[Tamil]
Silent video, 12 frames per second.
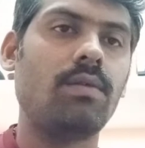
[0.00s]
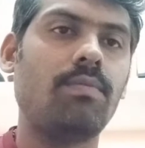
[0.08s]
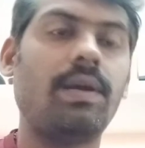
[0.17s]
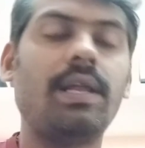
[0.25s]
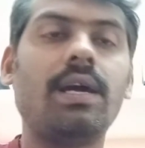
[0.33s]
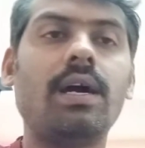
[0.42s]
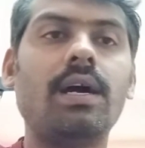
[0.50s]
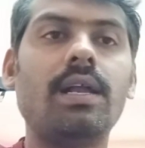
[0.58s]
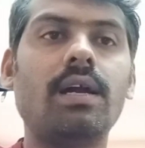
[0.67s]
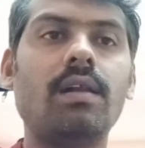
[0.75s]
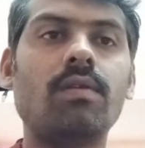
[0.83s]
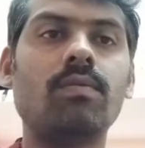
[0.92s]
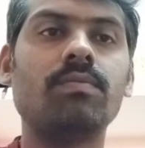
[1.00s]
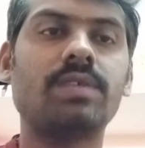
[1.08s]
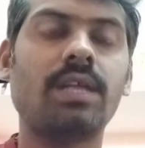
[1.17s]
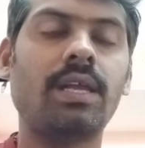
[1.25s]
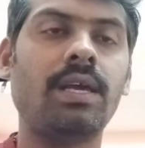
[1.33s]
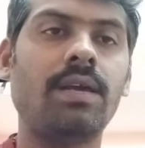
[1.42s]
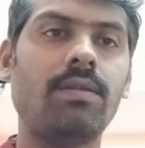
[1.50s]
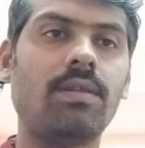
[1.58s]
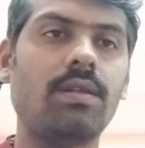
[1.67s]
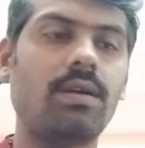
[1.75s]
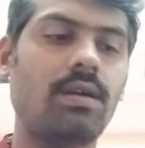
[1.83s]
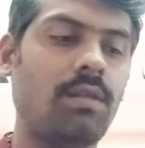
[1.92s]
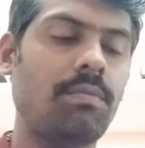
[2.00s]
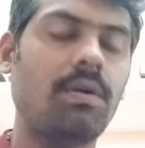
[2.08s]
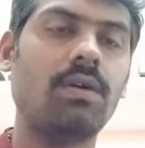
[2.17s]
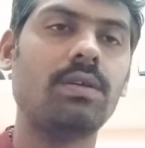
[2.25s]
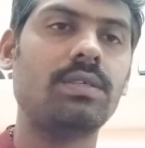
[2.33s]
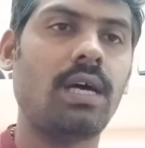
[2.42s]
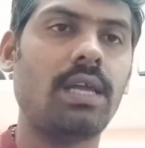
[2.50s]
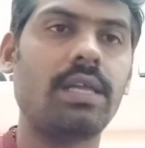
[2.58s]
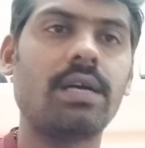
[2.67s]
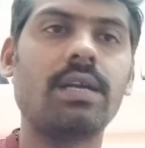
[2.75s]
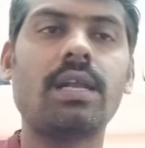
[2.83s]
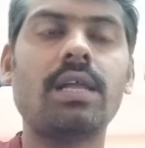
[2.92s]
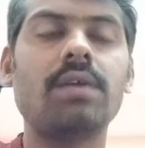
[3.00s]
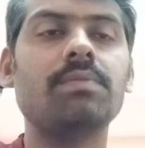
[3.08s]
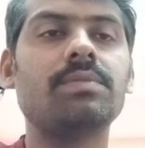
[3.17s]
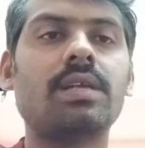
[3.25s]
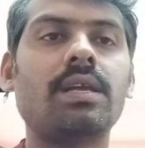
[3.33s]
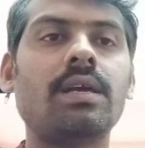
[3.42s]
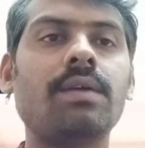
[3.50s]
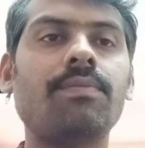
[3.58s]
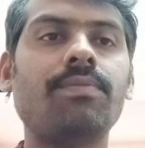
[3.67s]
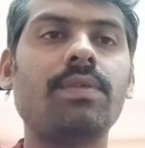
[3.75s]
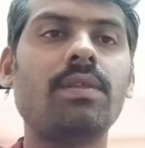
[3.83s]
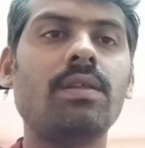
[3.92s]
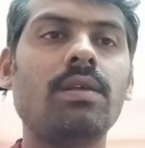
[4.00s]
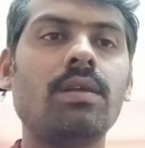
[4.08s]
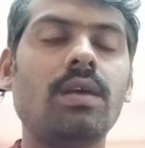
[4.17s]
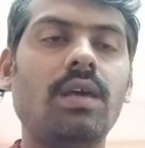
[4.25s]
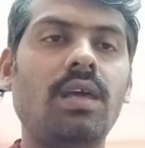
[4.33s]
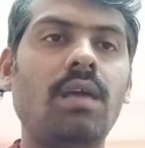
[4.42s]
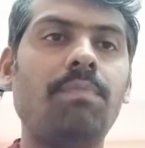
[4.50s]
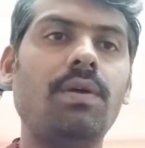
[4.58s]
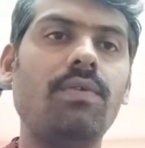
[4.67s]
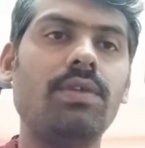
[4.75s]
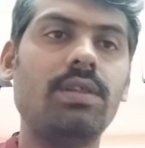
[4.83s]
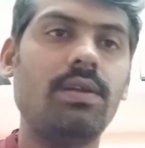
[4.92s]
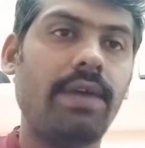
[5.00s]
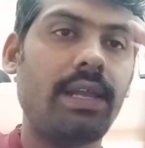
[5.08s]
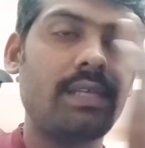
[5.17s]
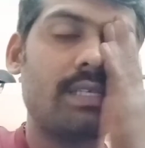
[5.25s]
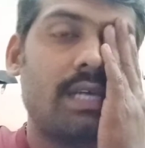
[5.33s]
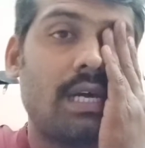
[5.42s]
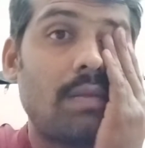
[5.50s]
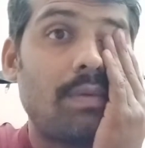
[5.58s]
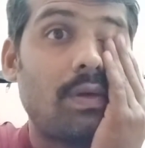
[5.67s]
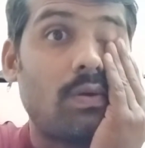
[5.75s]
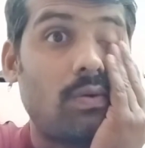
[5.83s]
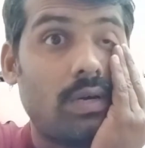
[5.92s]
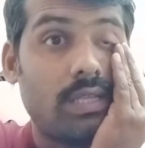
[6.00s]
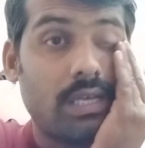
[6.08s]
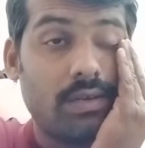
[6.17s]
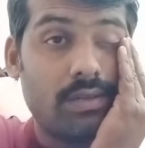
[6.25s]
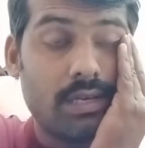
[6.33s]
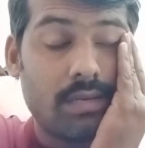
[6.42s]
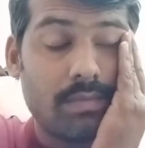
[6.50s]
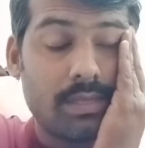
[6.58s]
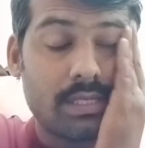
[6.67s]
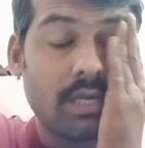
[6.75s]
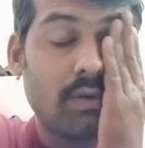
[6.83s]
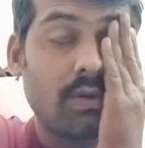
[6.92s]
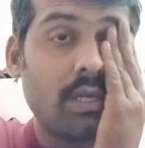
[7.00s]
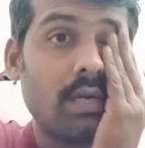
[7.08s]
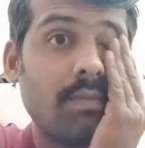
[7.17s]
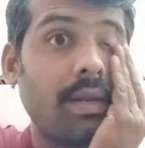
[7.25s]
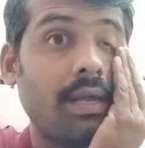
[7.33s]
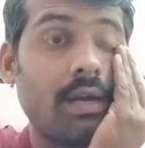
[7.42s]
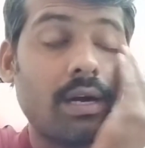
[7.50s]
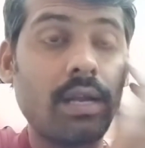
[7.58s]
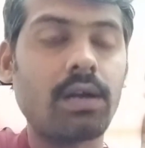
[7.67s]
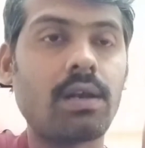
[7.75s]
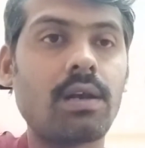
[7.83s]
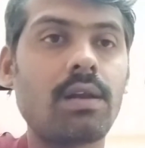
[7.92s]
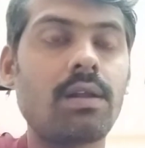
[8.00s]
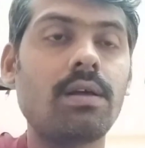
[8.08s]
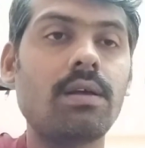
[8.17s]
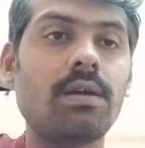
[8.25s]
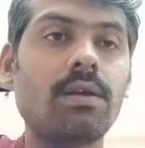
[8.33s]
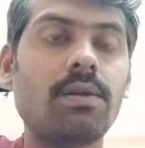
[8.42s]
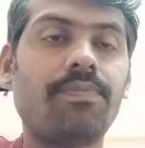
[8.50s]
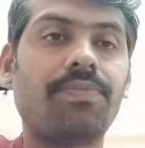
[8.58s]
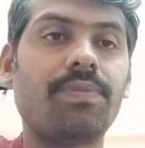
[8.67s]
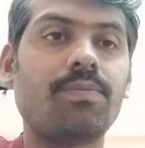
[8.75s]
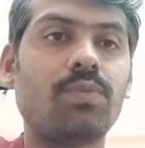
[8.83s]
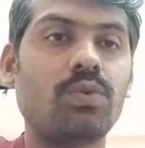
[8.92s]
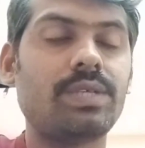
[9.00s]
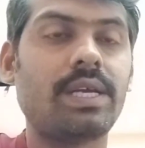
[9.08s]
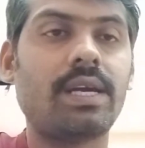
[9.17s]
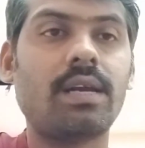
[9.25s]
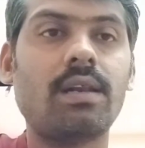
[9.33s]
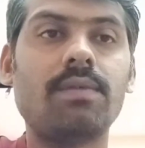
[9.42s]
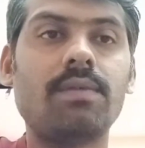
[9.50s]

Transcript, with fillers: பரிகாரங்களும் சரி நம்ம ஜாதக நிலையும் சரி எப்போ வந்து வேலை செய்ய ஆரம்பிக்கும் அதாவது நம்ம செய்யக்கூடிய பரிகாரங்கள் பூஜைகள்